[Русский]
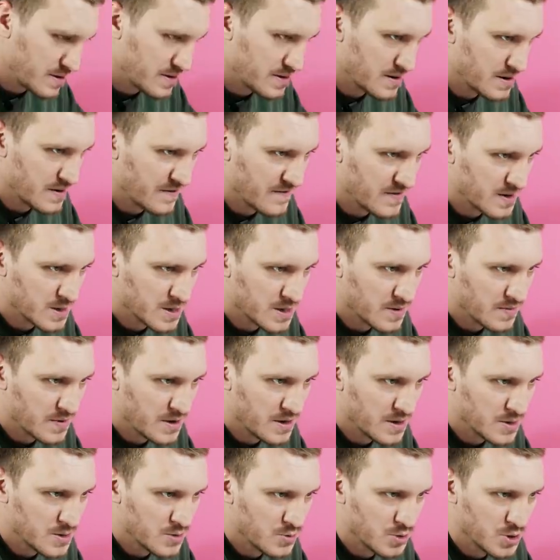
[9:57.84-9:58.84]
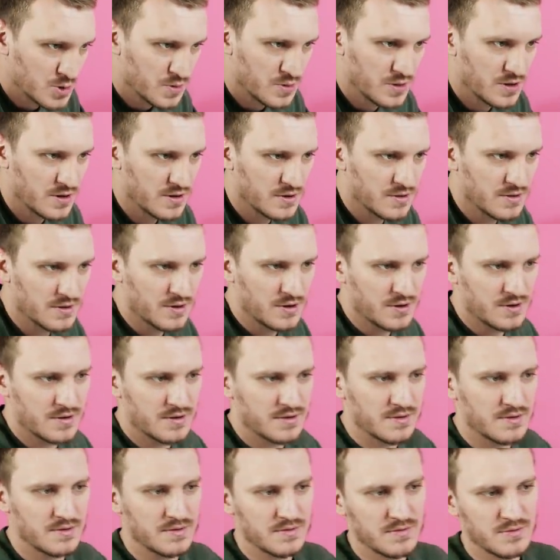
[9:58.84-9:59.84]
Это кавказская пленница. Господи, как
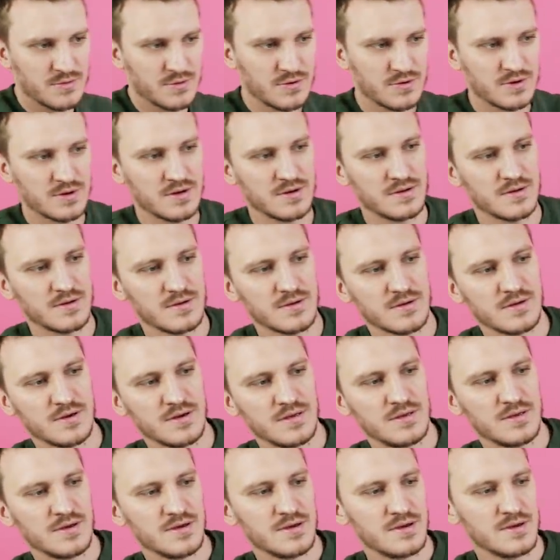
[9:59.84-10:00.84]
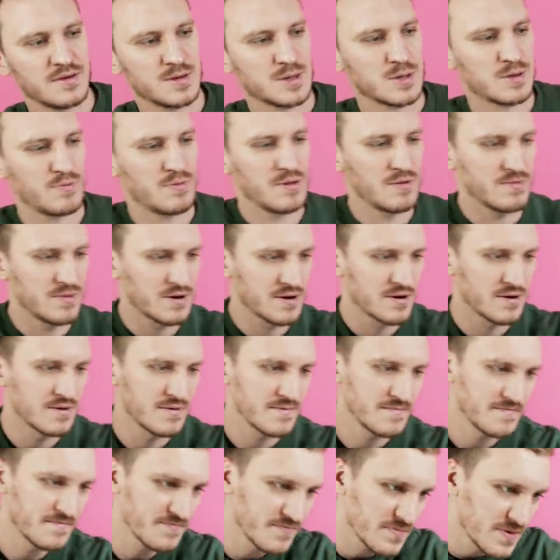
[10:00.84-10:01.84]
много Гайдая и Спилберга.
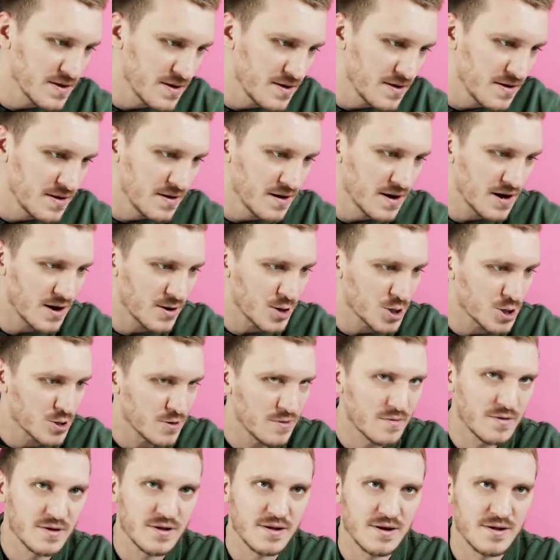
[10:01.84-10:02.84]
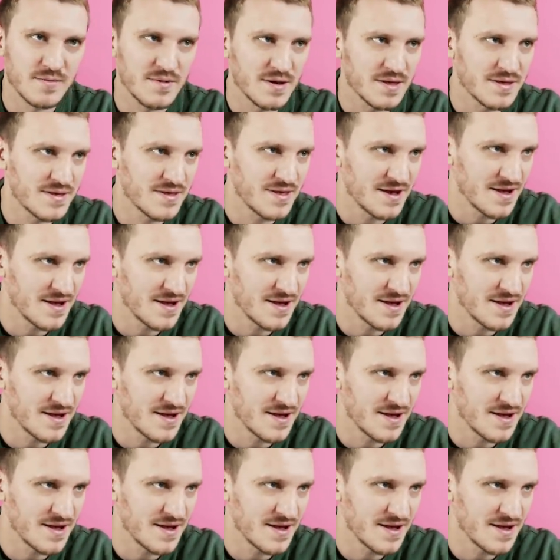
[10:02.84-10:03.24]
Хороший выбор, ребят.